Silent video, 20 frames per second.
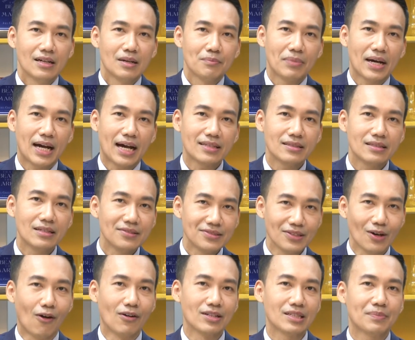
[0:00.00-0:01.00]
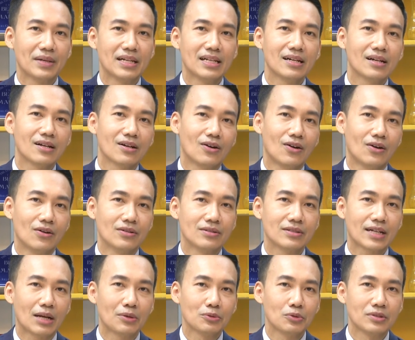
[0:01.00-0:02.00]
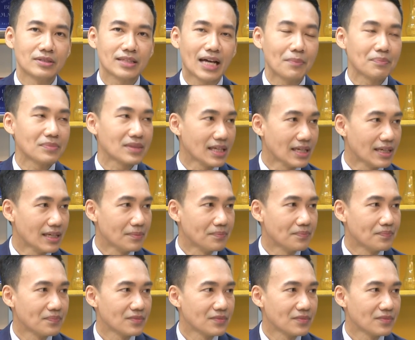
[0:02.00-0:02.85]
พาร์ทที่2จะเป็นเรื่องของการลงทุนตามธีม